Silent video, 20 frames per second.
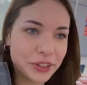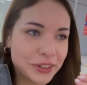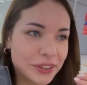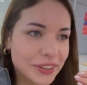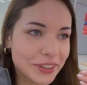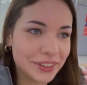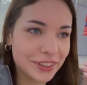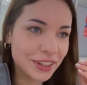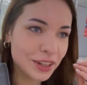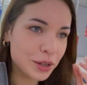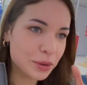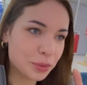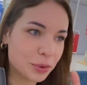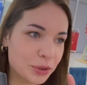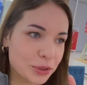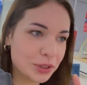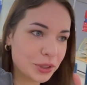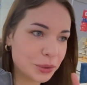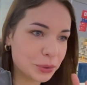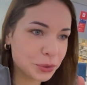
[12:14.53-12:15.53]
Это
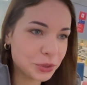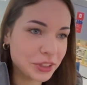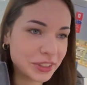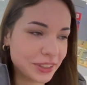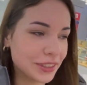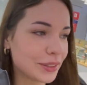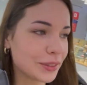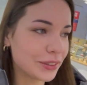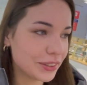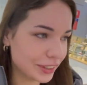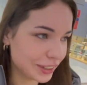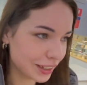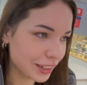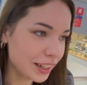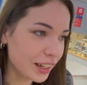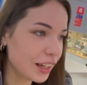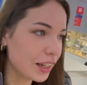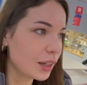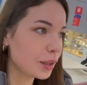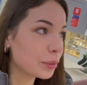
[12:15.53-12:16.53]
просто ужас какой-то.
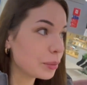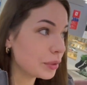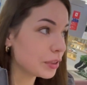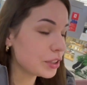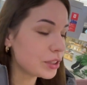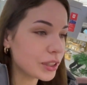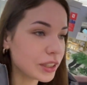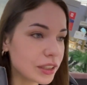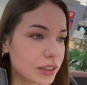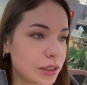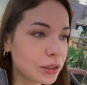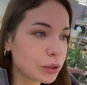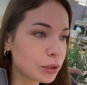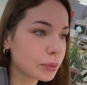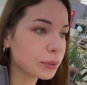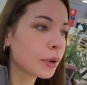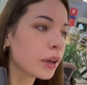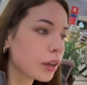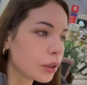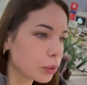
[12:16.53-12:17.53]
Мы сейчас
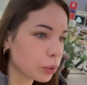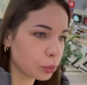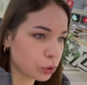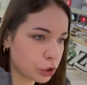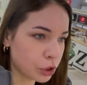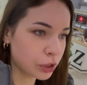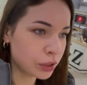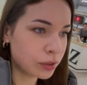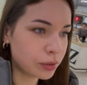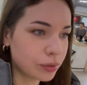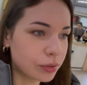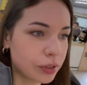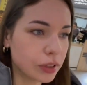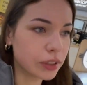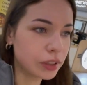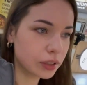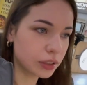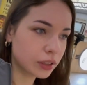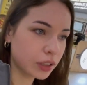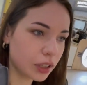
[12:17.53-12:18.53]
идем кушать
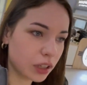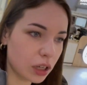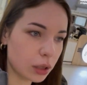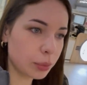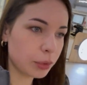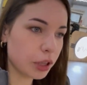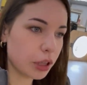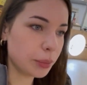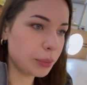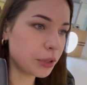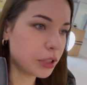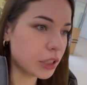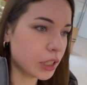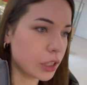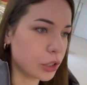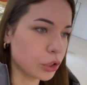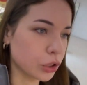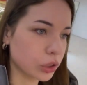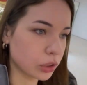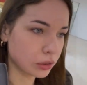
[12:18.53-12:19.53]
в рыбное
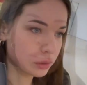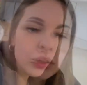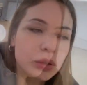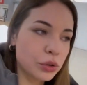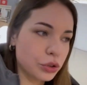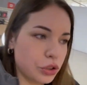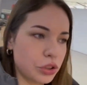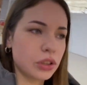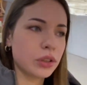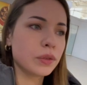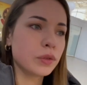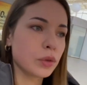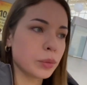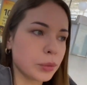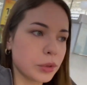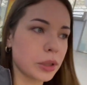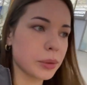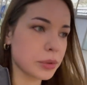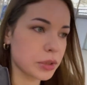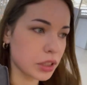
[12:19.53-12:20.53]
местечко. Очень давно
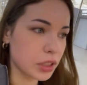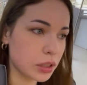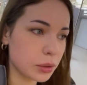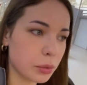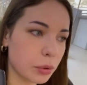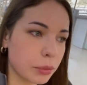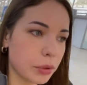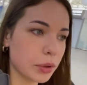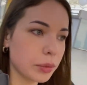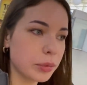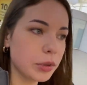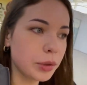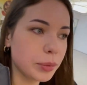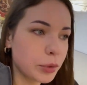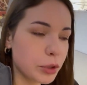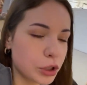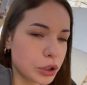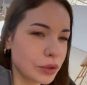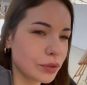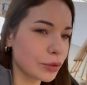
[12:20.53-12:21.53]
мы там, спасибо, у меня были,
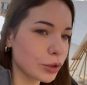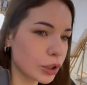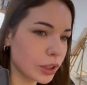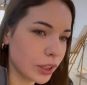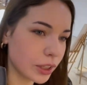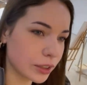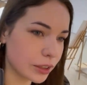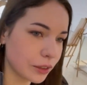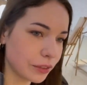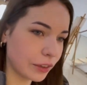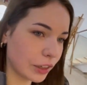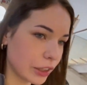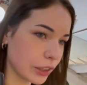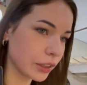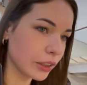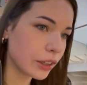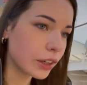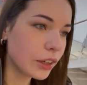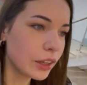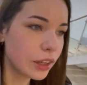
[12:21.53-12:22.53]
больше двух лет, наверное.